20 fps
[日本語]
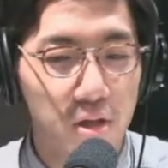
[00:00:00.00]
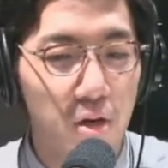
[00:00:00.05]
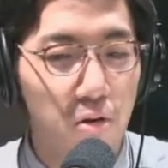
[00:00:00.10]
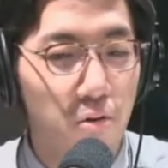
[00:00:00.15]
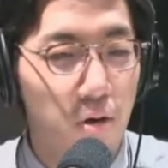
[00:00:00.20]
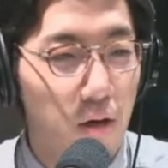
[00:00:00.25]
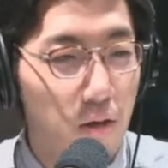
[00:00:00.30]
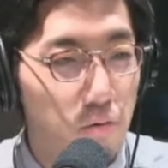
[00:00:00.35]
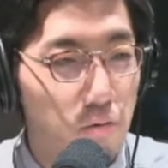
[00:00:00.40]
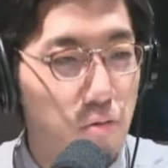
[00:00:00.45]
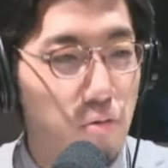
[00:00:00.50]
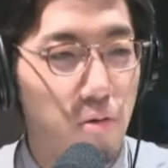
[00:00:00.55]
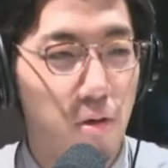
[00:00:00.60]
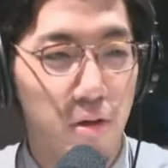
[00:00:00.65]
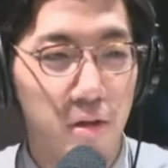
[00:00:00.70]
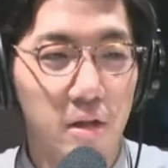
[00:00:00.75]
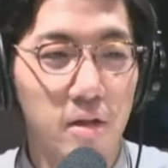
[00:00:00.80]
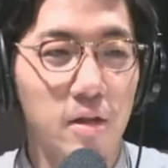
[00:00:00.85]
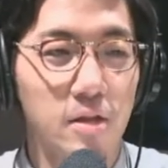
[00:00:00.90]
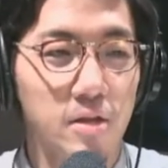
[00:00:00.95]
カゴハウスとか
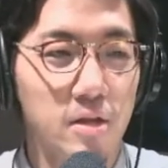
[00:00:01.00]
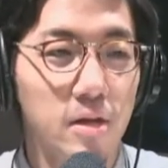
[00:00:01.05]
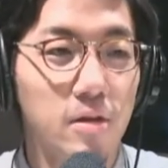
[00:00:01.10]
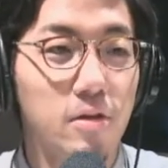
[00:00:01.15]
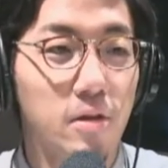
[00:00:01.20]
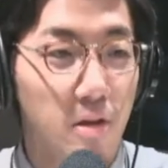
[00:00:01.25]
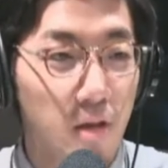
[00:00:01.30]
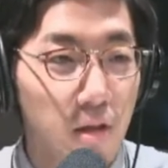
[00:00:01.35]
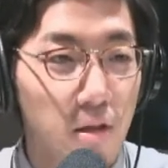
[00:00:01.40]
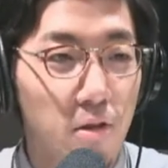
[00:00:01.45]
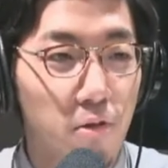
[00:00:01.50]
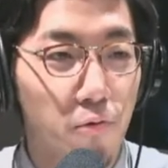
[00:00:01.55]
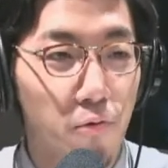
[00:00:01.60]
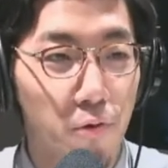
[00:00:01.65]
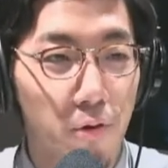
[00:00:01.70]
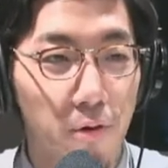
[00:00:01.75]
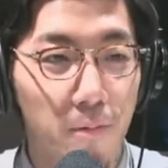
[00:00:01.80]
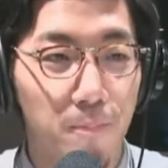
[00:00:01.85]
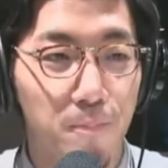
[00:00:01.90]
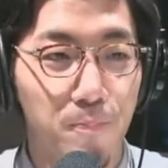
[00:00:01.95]
好きだったんじゃないですかねす
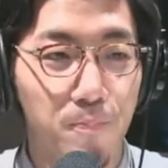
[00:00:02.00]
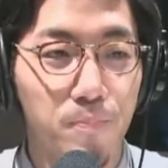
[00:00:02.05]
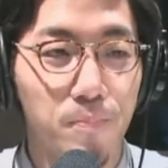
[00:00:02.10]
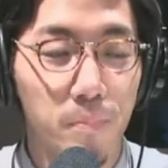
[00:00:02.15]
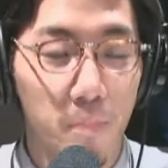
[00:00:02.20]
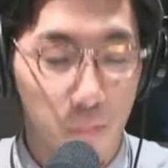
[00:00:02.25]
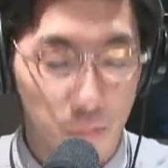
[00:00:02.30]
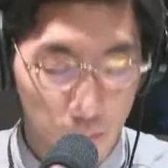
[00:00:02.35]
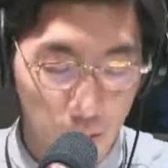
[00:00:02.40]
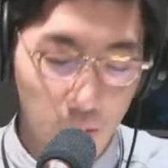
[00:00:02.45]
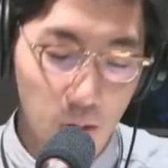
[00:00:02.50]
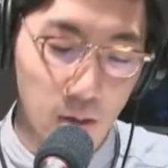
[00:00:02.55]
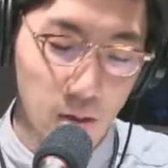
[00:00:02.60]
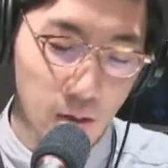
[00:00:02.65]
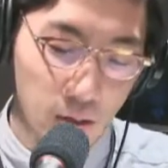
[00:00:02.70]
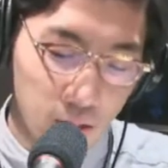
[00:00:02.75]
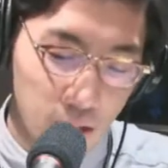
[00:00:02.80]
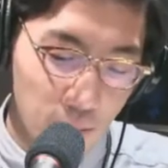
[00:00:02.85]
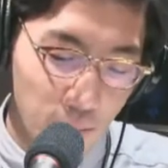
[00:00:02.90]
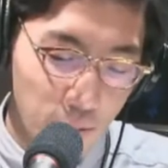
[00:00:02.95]
ごい
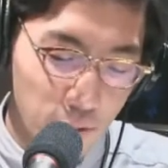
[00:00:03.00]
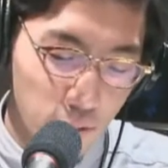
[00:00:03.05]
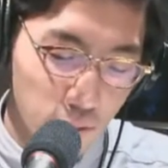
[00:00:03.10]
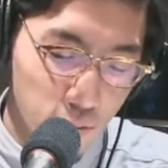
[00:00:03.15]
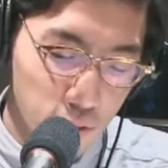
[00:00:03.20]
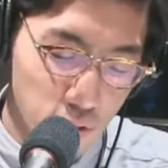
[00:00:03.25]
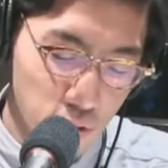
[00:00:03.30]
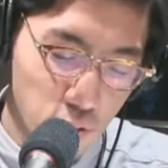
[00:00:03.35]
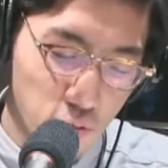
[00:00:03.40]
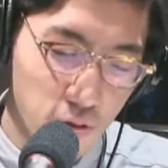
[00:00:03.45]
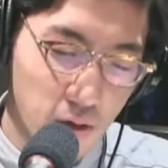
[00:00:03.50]
やっぱそういうこうちょっ